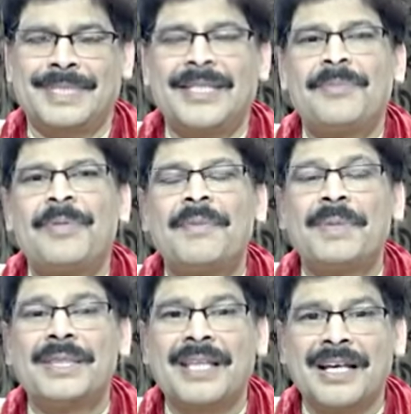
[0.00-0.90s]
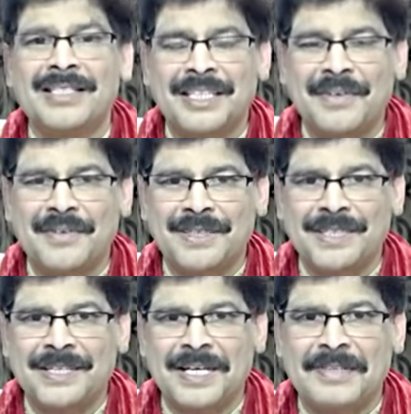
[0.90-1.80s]
శతం హేమంతాన్ శతం
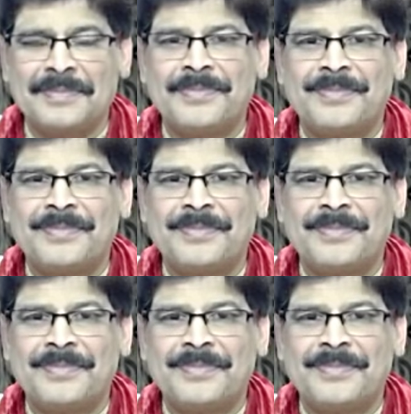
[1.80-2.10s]
వసంతాన్